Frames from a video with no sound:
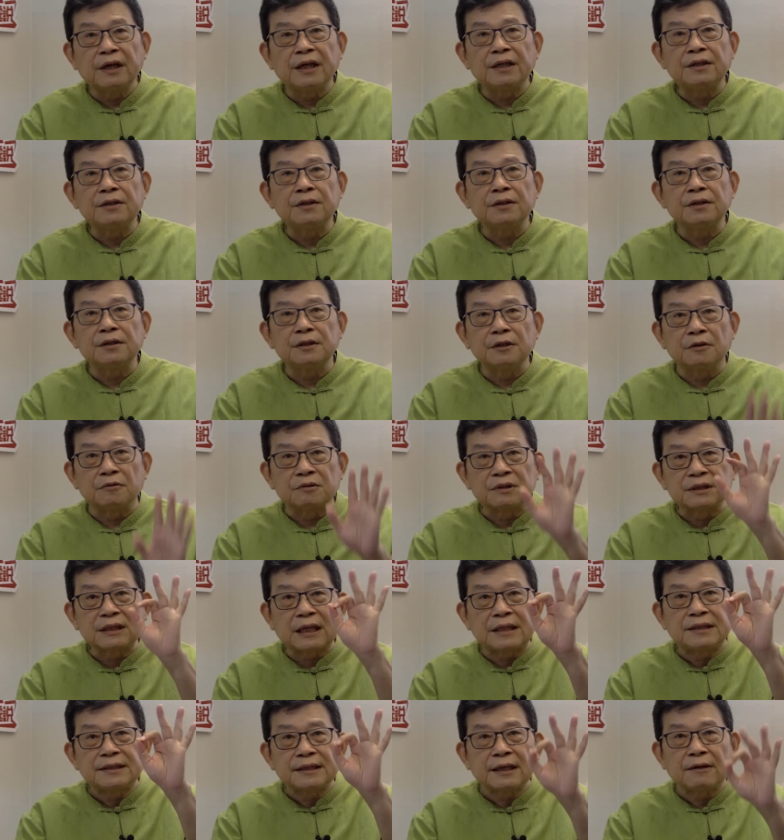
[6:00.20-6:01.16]
有三
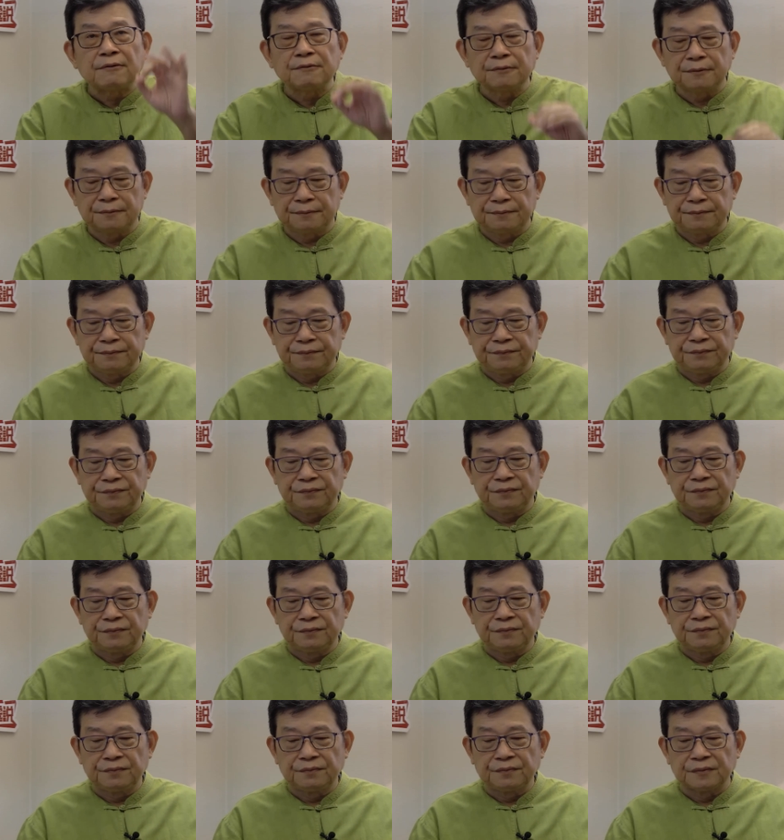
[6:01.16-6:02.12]
招，
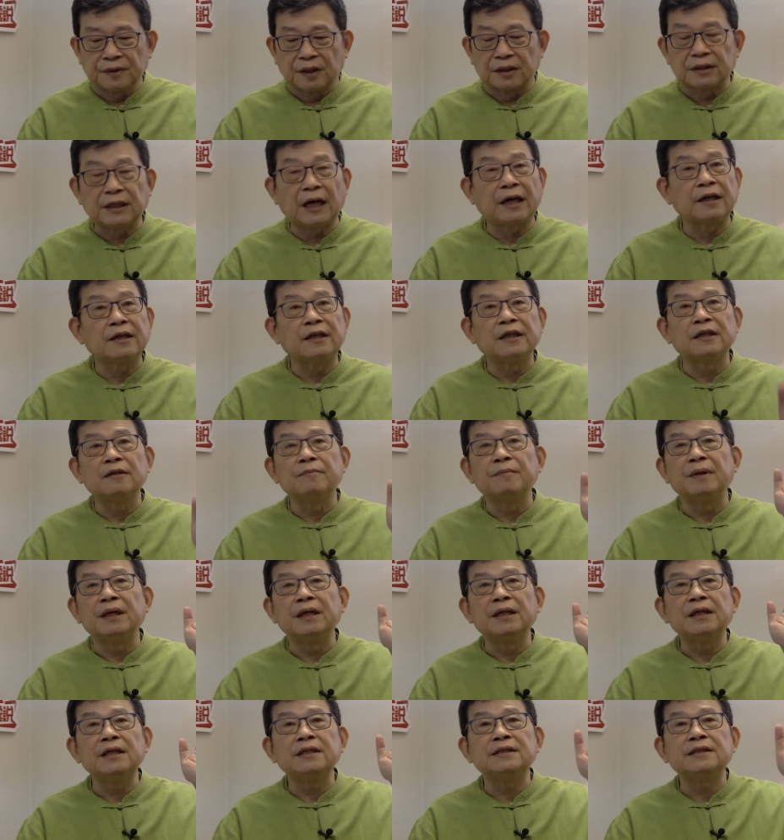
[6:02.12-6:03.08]
啊，当年的美
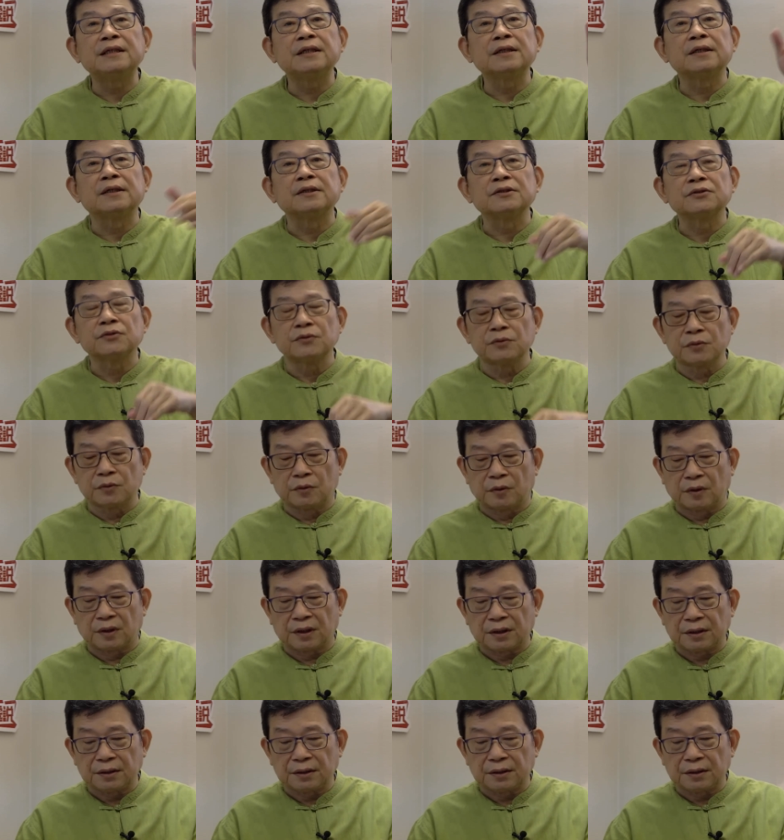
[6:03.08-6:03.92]
利坚合众国。